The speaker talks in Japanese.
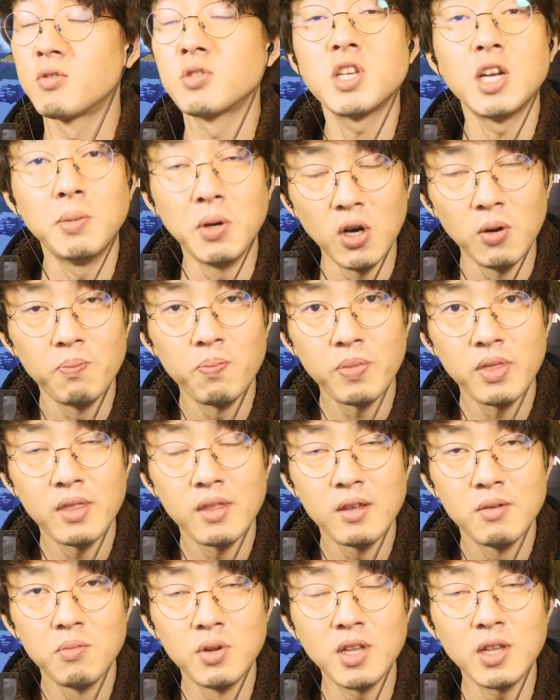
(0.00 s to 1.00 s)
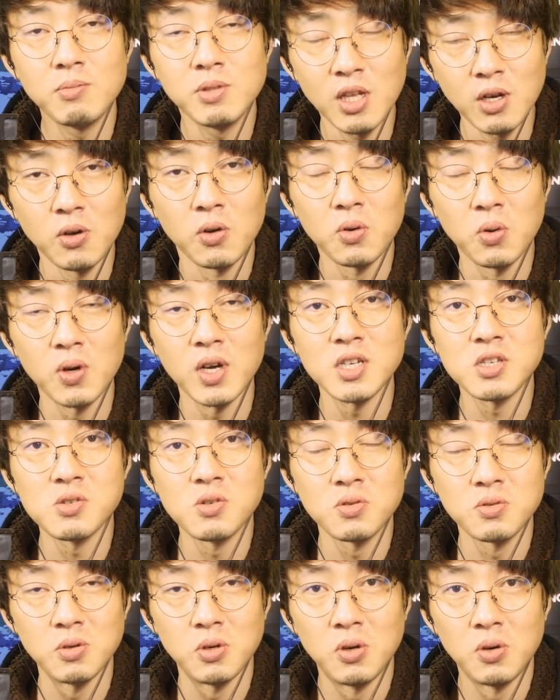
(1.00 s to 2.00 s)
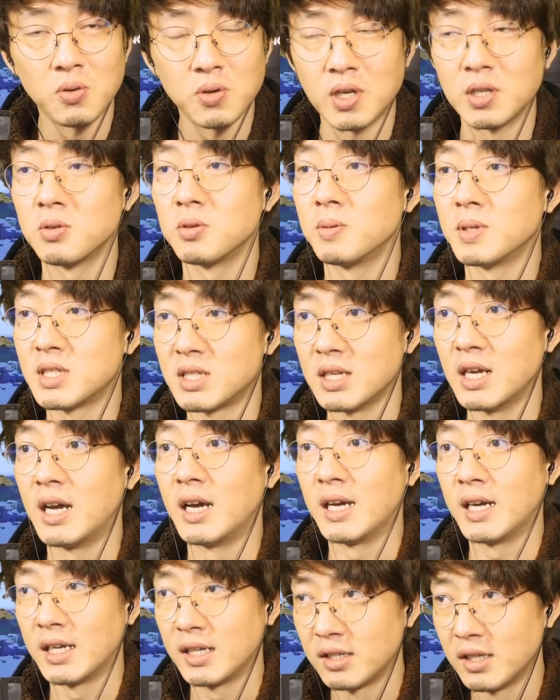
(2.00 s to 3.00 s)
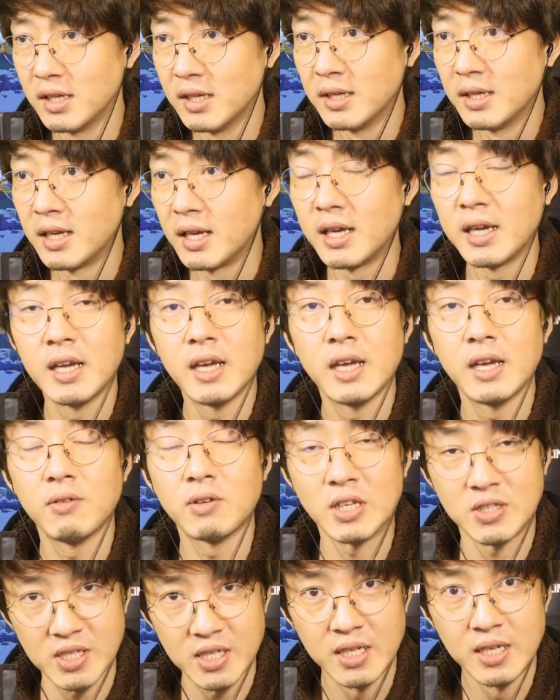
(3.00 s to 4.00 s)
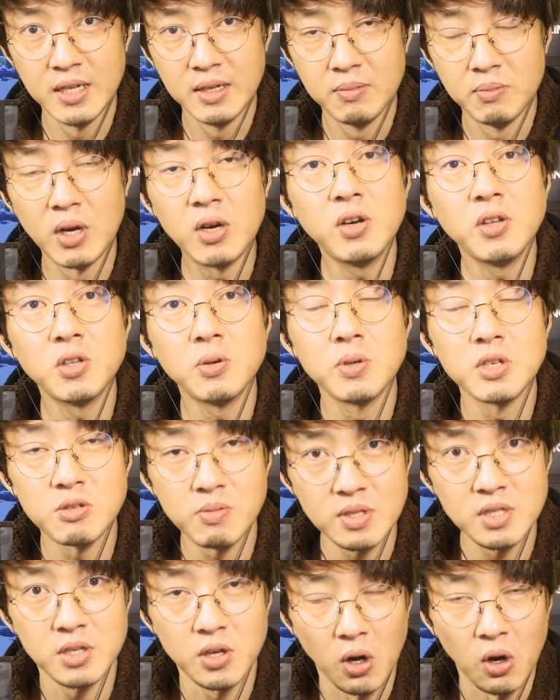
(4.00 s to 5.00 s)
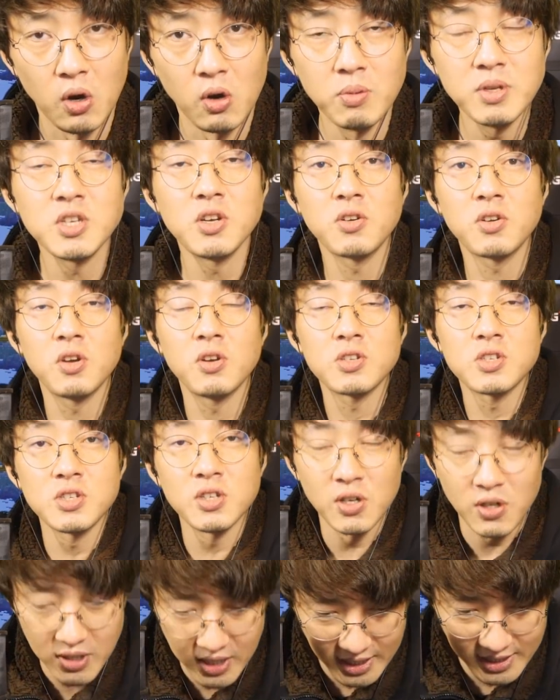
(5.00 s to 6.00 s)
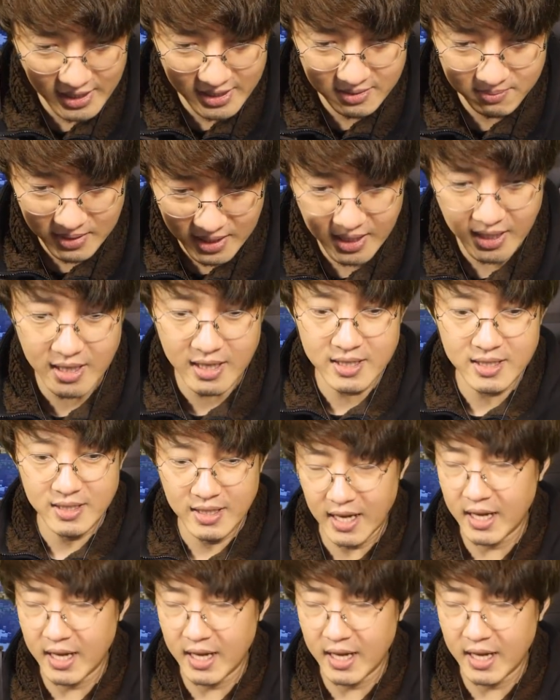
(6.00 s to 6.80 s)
ちらもメルダムでの公開収録を行っております。私、マグニーと申します。以後、お見知りおきよろしくお願いいたします